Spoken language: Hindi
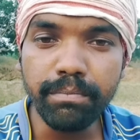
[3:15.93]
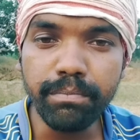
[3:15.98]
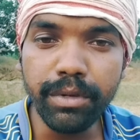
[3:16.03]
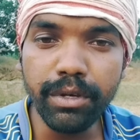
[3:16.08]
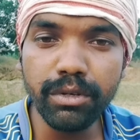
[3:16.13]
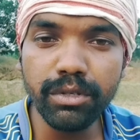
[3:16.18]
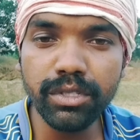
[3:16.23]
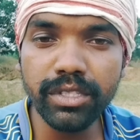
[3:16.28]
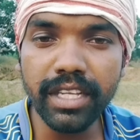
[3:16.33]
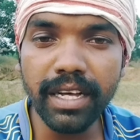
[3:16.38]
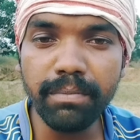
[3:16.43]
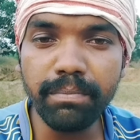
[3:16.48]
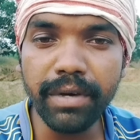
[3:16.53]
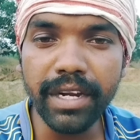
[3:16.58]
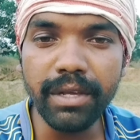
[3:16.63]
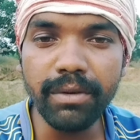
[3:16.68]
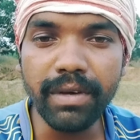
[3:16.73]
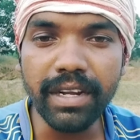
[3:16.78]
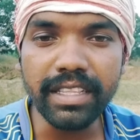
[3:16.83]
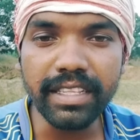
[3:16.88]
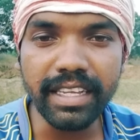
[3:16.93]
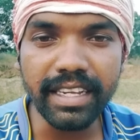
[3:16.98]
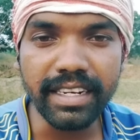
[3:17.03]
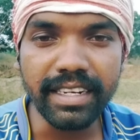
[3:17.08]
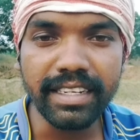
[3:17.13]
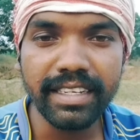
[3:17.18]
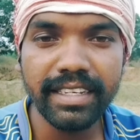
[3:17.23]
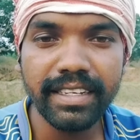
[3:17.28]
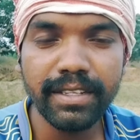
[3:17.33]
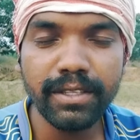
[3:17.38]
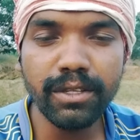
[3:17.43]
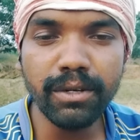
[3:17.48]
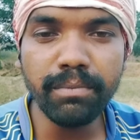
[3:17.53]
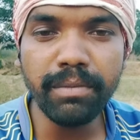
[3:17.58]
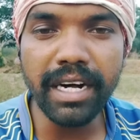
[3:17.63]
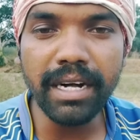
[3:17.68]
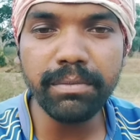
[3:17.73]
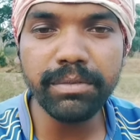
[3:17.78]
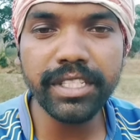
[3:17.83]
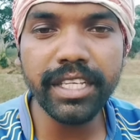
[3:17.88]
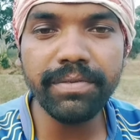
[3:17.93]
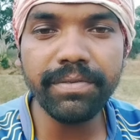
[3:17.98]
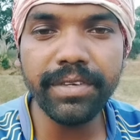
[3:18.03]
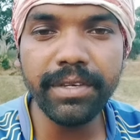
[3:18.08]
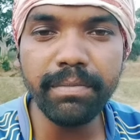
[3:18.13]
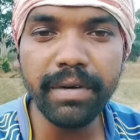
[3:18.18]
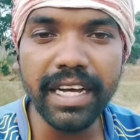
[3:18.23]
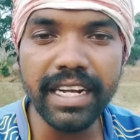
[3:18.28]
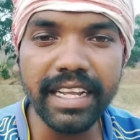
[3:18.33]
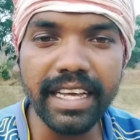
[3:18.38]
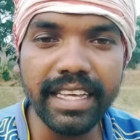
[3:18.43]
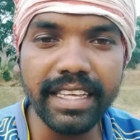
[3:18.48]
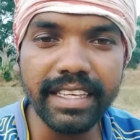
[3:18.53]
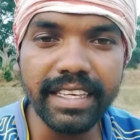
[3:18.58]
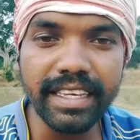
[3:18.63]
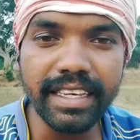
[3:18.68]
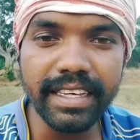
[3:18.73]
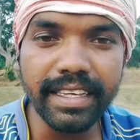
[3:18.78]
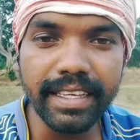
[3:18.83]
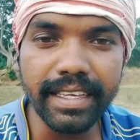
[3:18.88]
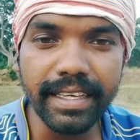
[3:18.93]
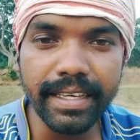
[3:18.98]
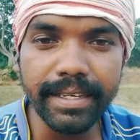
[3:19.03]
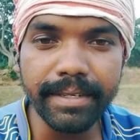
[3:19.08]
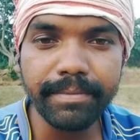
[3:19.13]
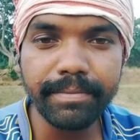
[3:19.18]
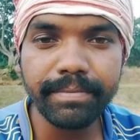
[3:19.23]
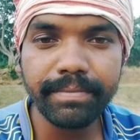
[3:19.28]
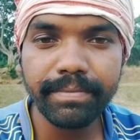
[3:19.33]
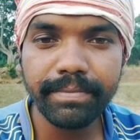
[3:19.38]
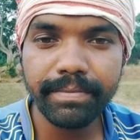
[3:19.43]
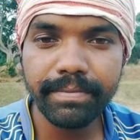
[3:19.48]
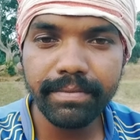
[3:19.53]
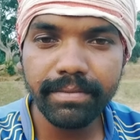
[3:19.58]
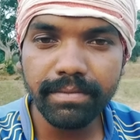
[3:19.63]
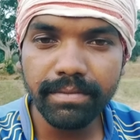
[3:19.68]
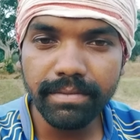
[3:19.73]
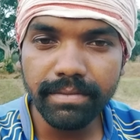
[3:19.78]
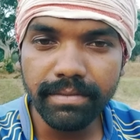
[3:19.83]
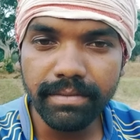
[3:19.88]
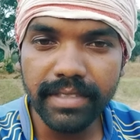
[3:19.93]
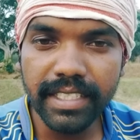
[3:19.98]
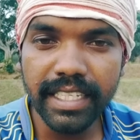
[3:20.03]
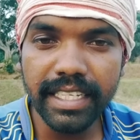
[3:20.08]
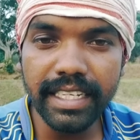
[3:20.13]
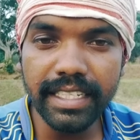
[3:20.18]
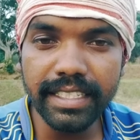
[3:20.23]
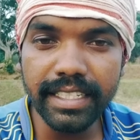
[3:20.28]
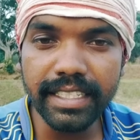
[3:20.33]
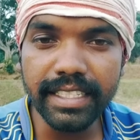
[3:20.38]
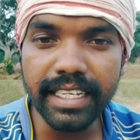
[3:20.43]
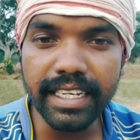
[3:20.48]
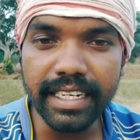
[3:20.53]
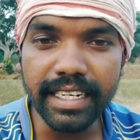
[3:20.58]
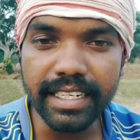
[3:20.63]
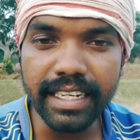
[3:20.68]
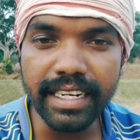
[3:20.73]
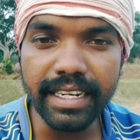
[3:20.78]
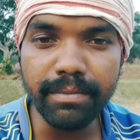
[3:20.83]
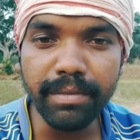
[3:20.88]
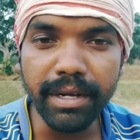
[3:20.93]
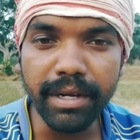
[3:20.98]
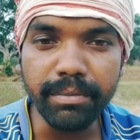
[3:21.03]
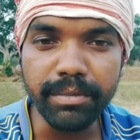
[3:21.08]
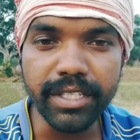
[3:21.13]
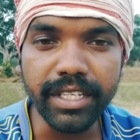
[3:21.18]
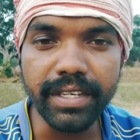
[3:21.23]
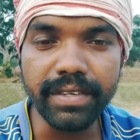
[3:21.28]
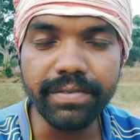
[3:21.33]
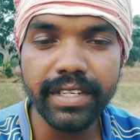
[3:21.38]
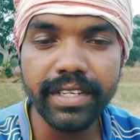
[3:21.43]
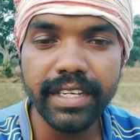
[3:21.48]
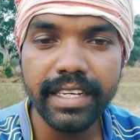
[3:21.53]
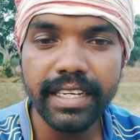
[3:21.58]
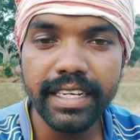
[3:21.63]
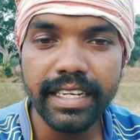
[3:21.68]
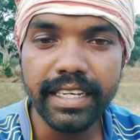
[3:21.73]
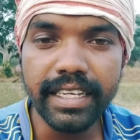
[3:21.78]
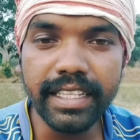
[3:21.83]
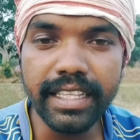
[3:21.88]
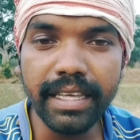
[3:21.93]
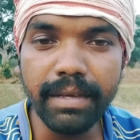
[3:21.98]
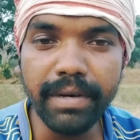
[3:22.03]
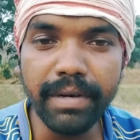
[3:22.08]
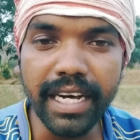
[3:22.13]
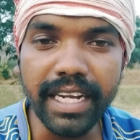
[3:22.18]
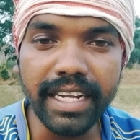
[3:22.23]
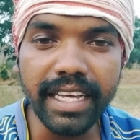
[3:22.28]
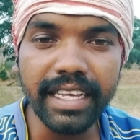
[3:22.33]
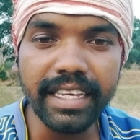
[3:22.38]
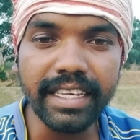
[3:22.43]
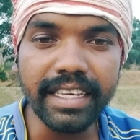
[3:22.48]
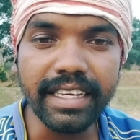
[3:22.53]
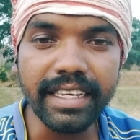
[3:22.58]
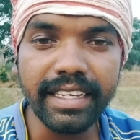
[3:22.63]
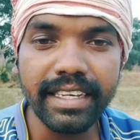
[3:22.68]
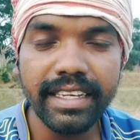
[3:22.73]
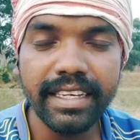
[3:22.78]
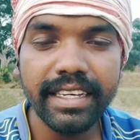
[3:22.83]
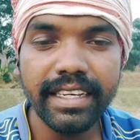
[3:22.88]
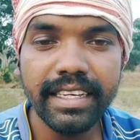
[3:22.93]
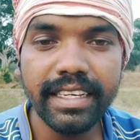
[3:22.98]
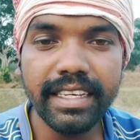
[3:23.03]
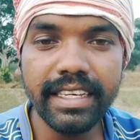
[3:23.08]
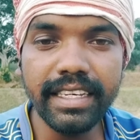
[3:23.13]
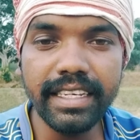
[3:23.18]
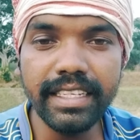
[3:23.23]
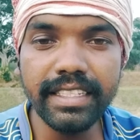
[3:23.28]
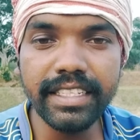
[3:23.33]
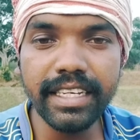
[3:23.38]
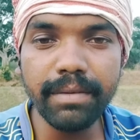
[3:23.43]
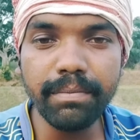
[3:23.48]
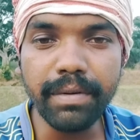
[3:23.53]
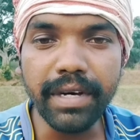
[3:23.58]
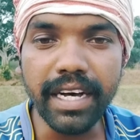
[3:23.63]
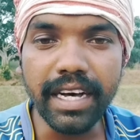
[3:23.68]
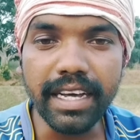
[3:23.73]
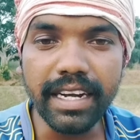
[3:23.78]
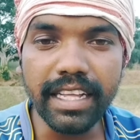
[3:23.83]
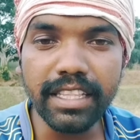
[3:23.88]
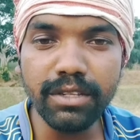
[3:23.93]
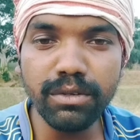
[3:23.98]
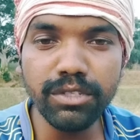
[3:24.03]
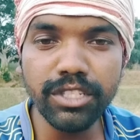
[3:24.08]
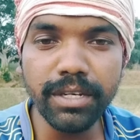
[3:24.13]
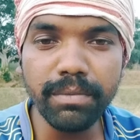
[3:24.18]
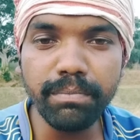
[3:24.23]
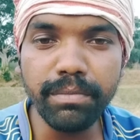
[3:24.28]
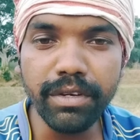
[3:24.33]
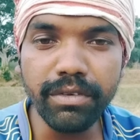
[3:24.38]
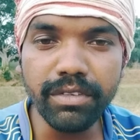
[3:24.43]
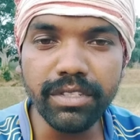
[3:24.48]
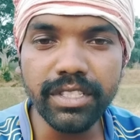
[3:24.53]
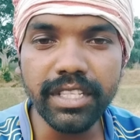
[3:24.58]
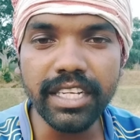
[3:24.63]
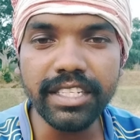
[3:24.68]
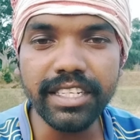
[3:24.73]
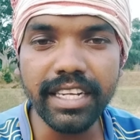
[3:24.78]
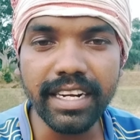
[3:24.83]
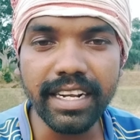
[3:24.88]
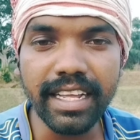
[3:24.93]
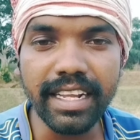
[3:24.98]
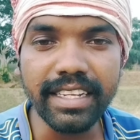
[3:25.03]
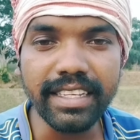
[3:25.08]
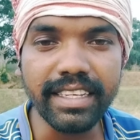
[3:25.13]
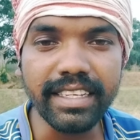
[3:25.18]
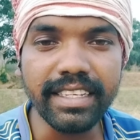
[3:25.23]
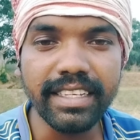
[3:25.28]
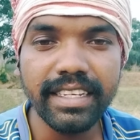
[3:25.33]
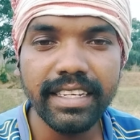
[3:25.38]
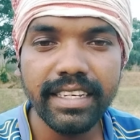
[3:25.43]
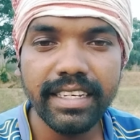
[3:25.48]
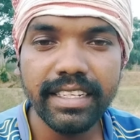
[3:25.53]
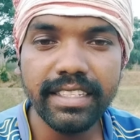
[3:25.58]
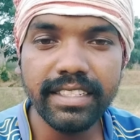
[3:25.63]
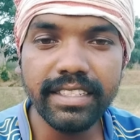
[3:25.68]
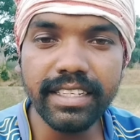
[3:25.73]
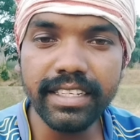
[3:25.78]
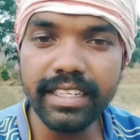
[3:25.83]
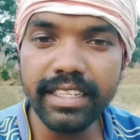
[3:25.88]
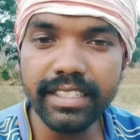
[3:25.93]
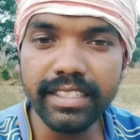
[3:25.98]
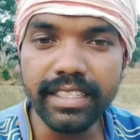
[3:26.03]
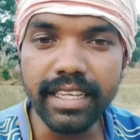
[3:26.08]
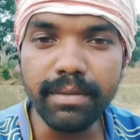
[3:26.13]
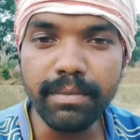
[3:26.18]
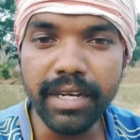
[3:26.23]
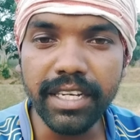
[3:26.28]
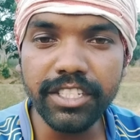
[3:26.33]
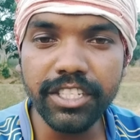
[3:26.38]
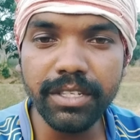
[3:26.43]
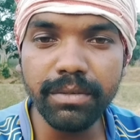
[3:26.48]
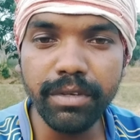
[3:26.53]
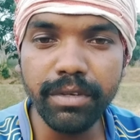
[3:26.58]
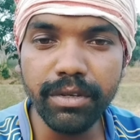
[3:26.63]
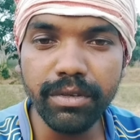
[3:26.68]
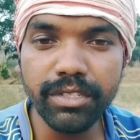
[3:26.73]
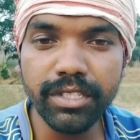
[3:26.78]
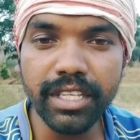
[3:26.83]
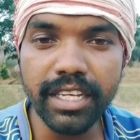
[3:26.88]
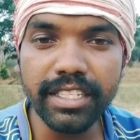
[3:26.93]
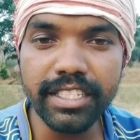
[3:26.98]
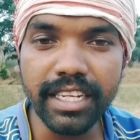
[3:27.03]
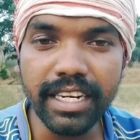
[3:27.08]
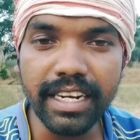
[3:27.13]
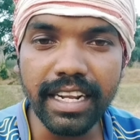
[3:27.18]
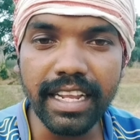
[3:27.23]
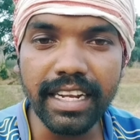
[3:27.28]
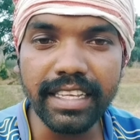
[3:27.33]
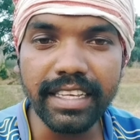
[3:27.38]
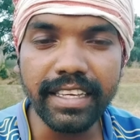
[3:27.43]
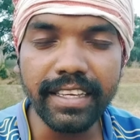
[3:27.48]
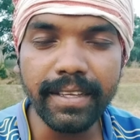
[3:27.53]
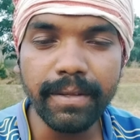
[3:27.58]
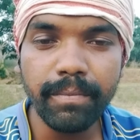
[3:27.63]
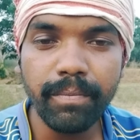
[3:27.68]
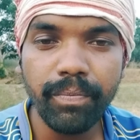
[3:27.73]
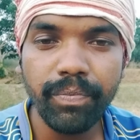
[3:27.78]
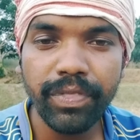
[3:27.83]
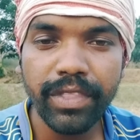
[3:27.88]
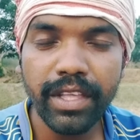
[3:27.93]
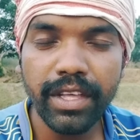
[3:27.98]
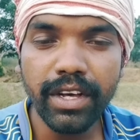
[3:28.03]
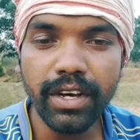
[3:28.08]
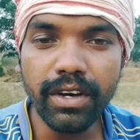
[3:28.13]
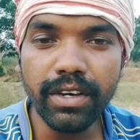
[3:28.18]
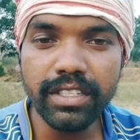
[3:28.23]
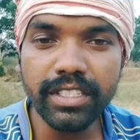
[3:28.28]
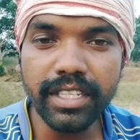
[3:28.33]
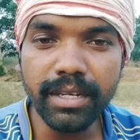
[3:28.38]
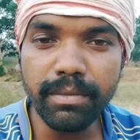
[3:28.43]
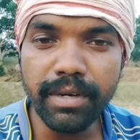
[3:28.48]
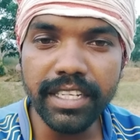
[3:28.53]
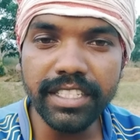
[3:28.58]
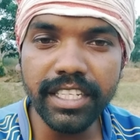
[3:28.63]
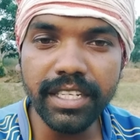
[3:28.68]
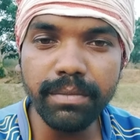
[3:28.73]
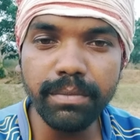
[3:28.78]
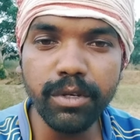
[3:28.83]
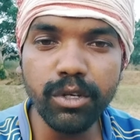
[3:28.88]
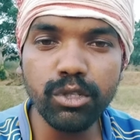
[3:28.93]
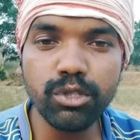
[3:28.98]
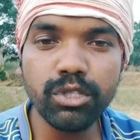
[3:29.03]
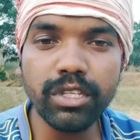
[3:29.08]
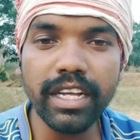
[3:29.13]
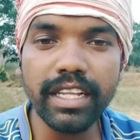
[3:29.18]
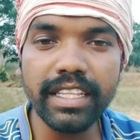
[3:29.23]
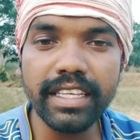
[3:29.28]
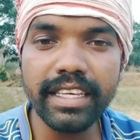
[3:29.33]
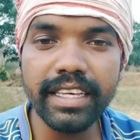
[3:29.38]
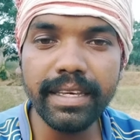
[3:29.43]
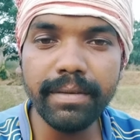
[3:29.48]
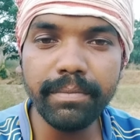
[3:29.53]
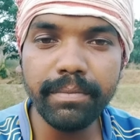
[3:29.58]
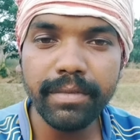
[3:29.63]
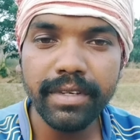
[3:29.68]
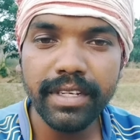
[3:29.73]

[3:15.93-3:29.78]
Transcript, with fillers: व्यवस्था परिवर्तन तो बामसेफ ही बाना है कि ये संगठन ಸಂಘಟನೆ ರೀ ಬಾಮ್ यदि ही बाना है कि जे भारत नु जे व्यवस्था चल रहा लगी जे कि सामाजिक व्यवस्था चल रहा लगी और सामाजिक व्यवस्था देखी